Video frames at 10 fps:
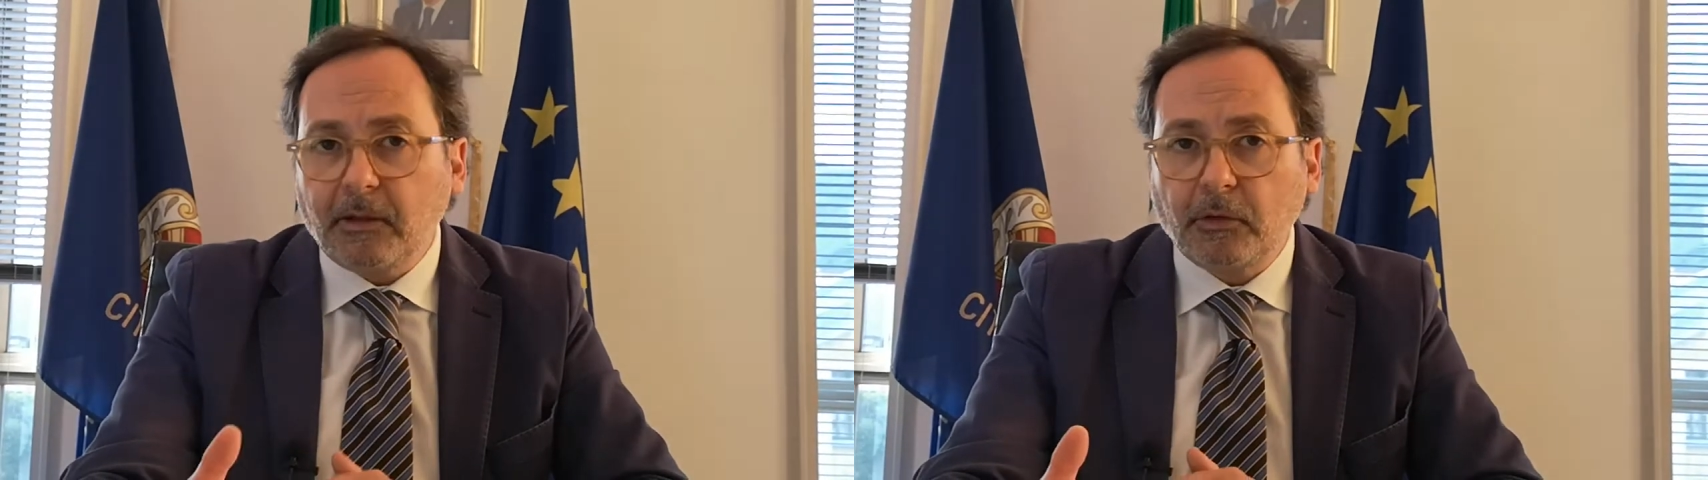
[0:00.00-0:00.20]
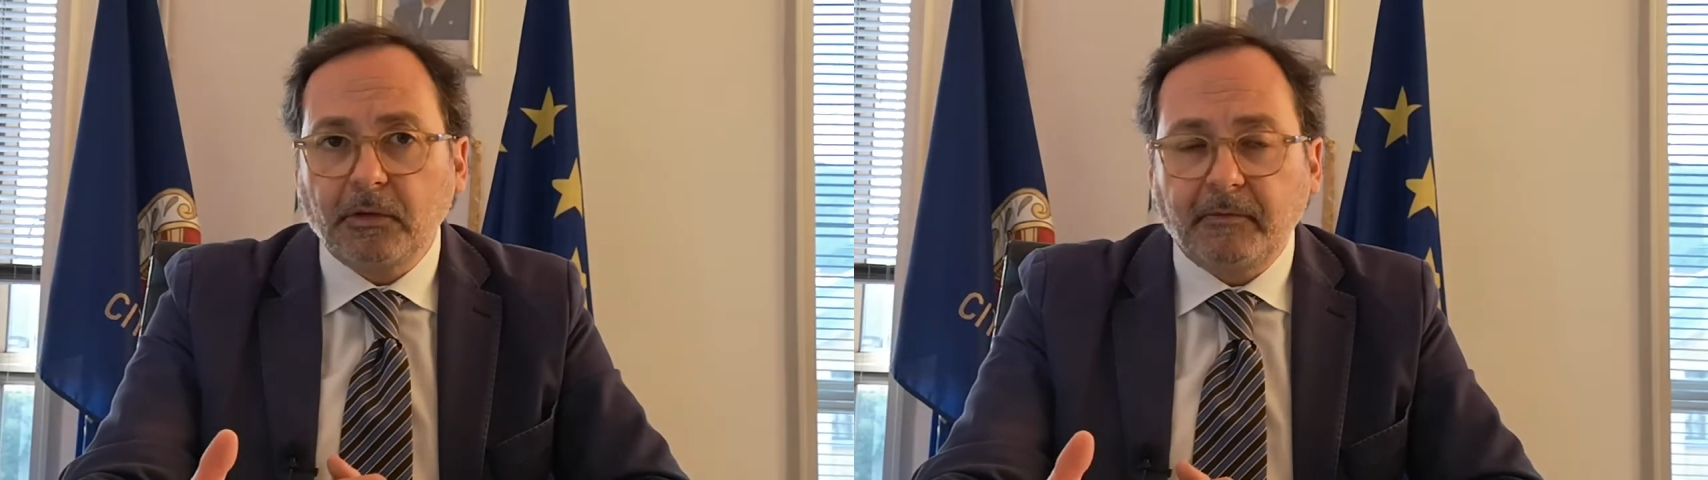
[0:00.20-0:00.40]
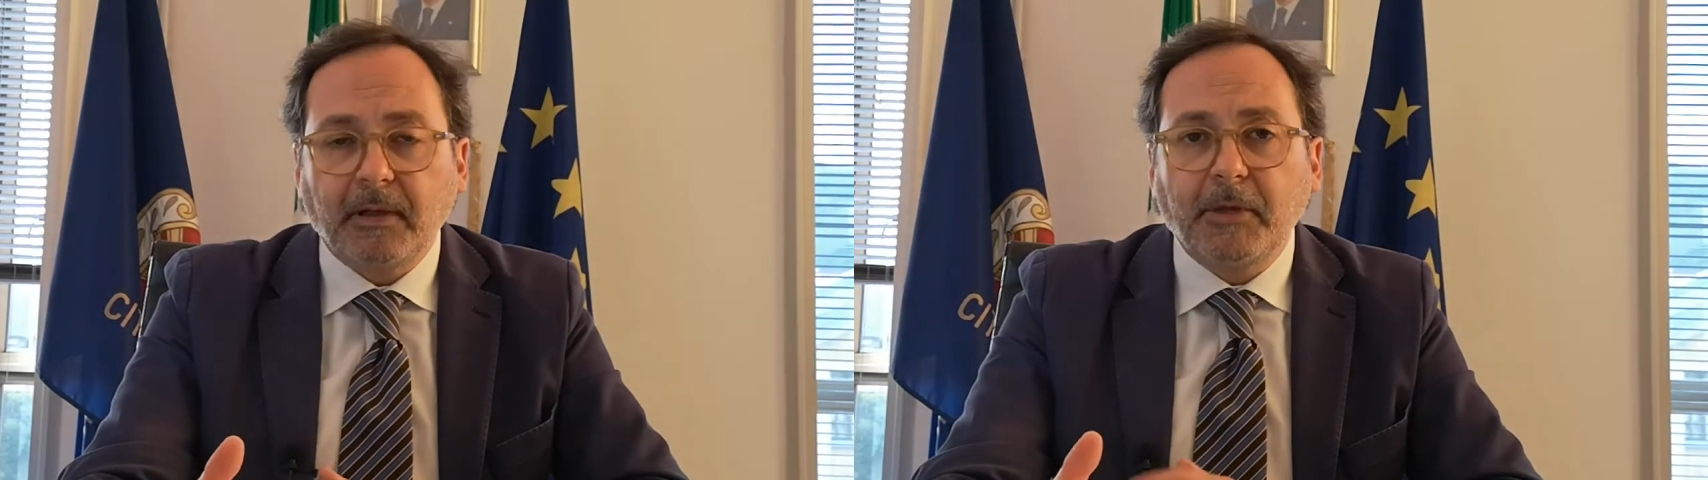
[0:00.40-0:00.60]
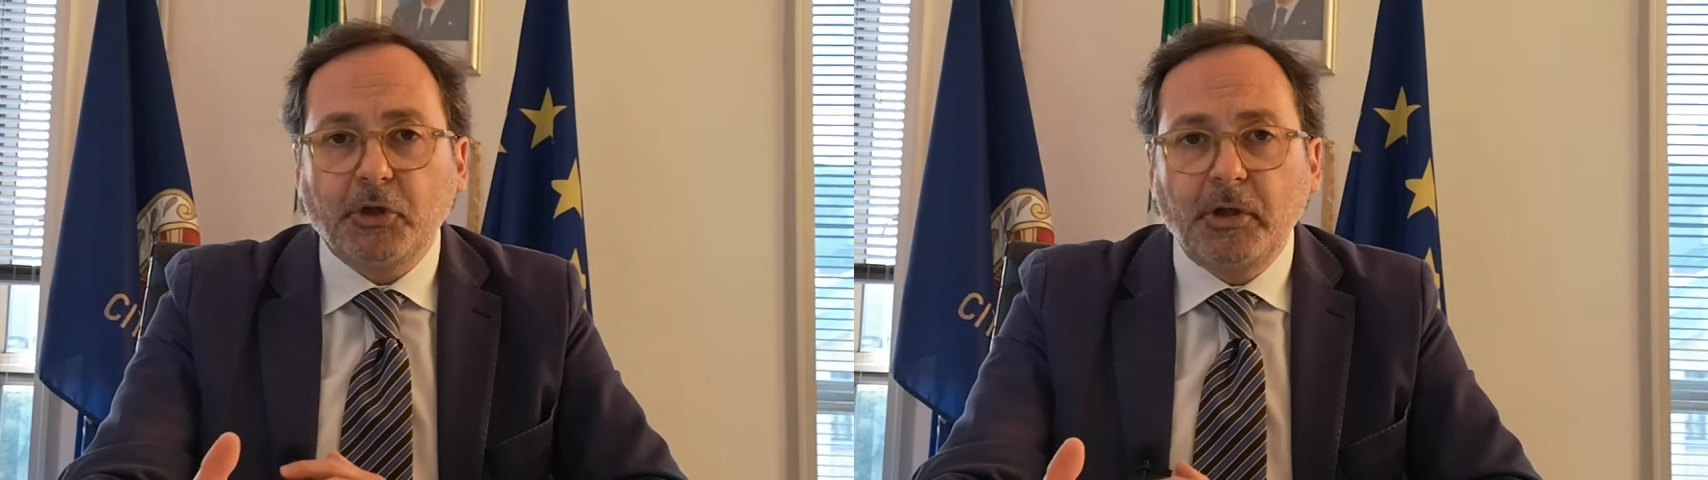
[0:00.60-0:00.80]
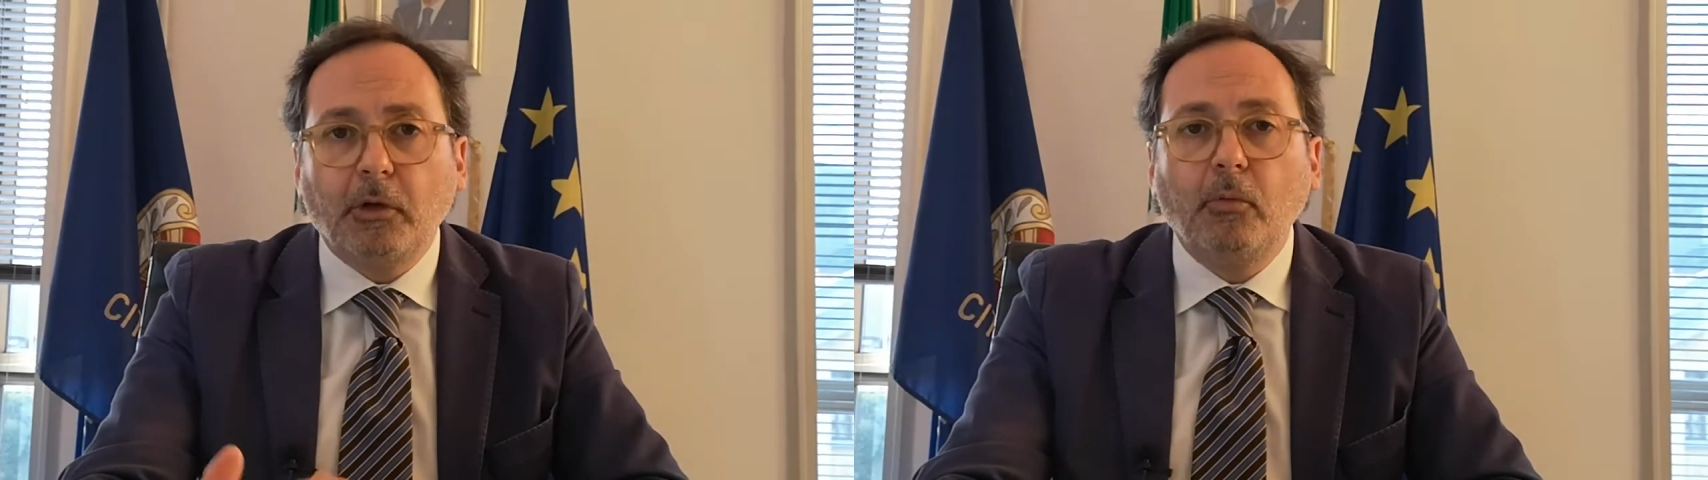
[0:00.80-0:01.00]
le nostre
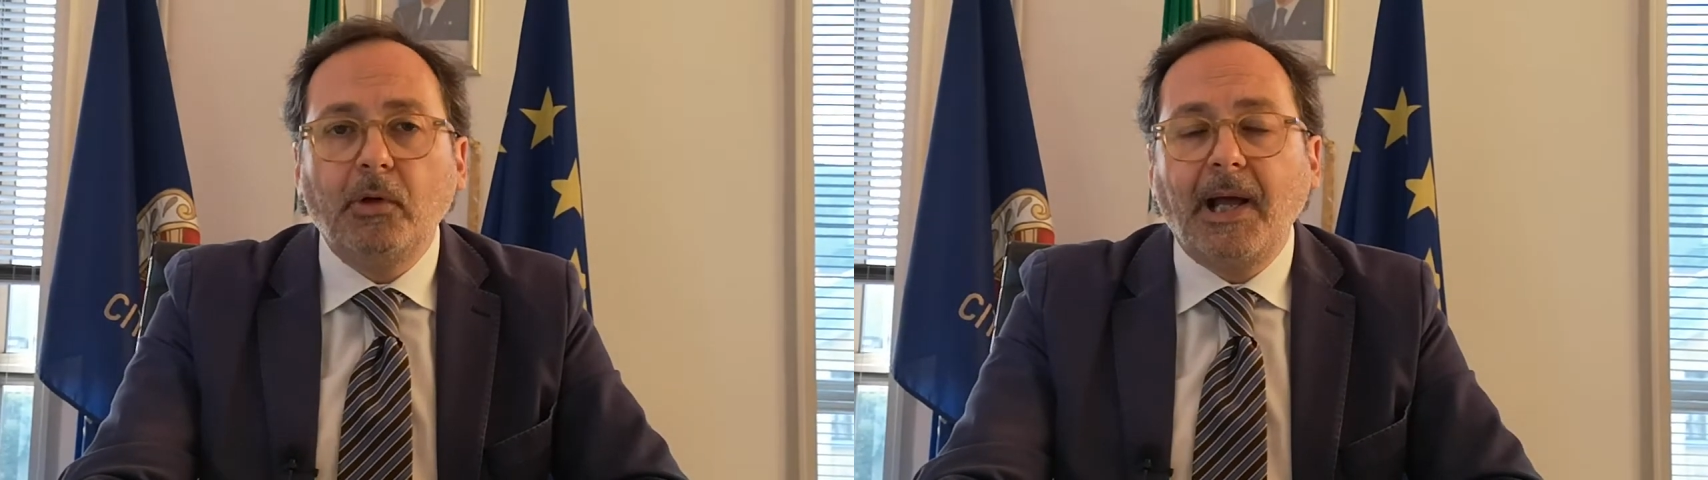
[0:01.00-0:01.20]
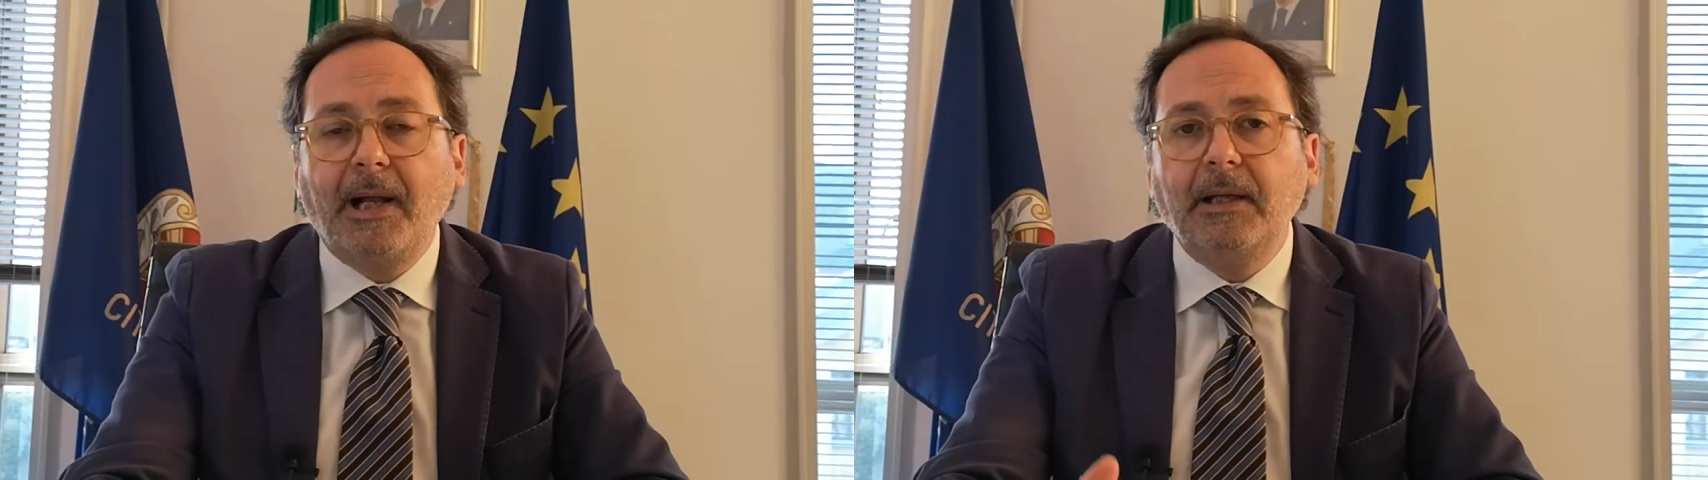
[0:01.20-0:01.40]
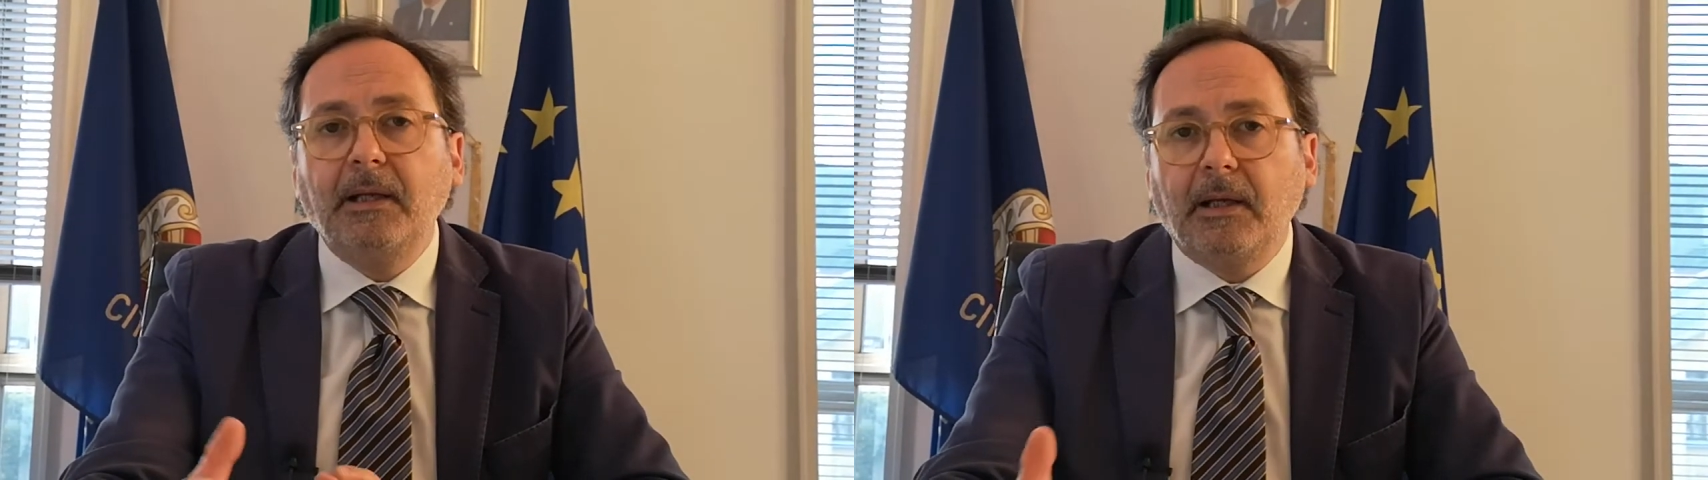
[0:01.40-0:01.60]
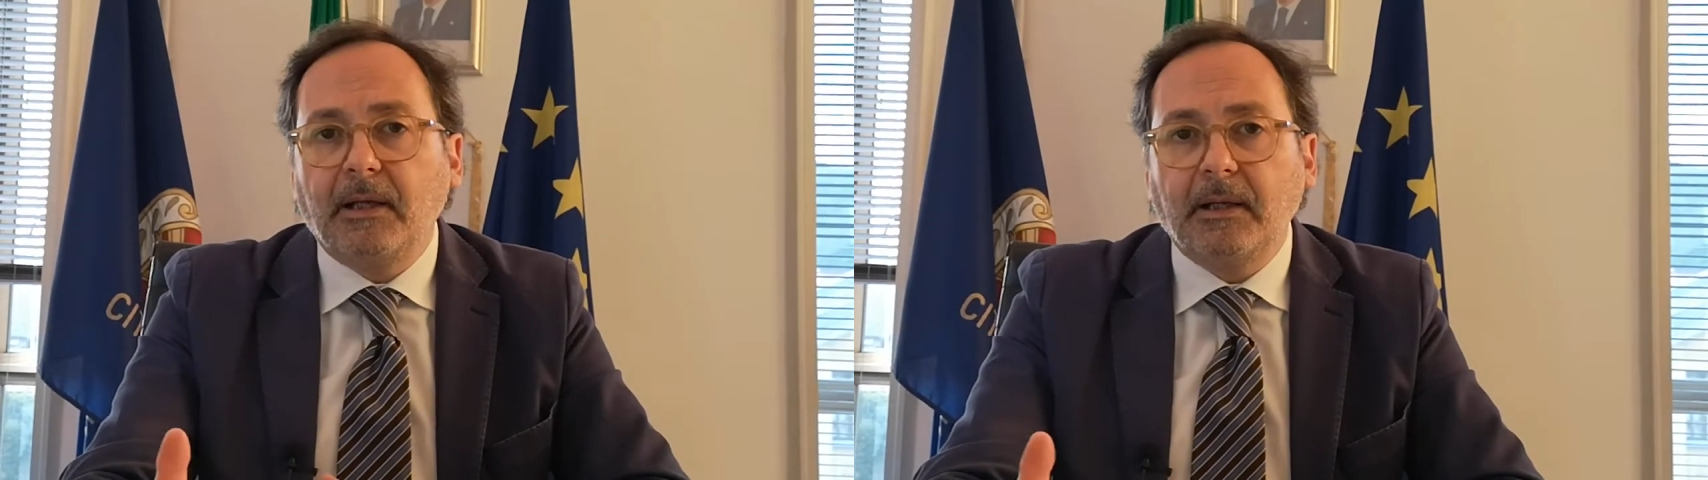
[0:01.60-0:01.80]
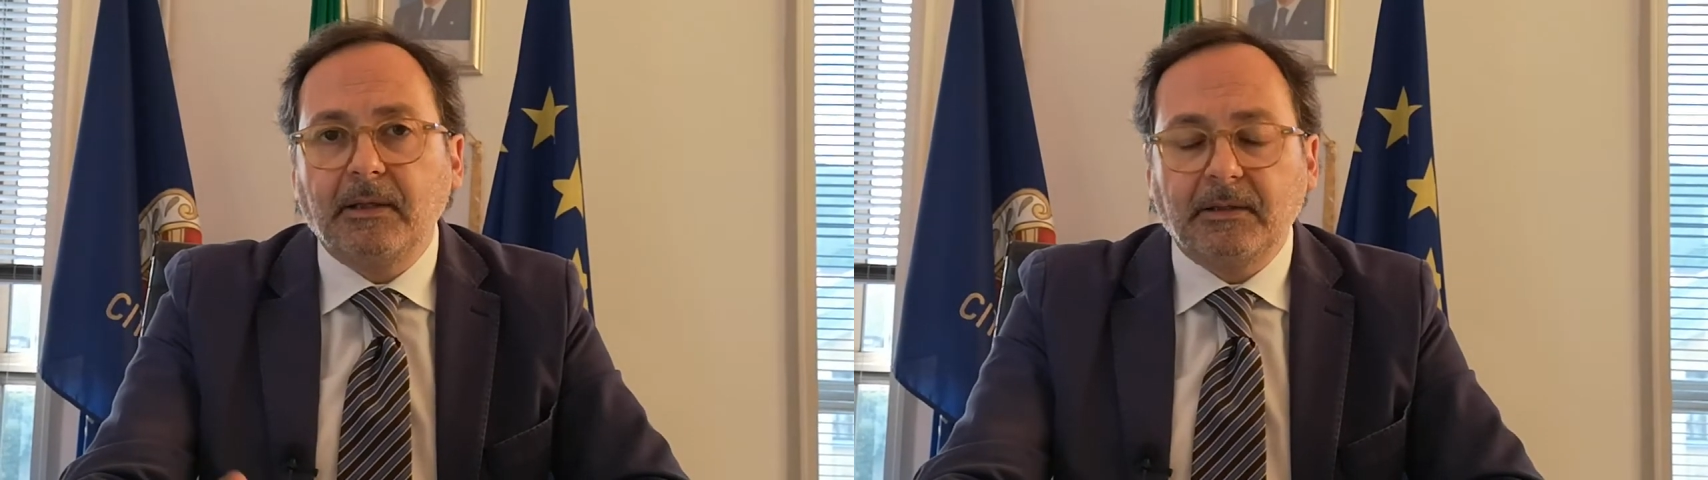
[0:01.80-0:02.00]
farmacie comunali eh,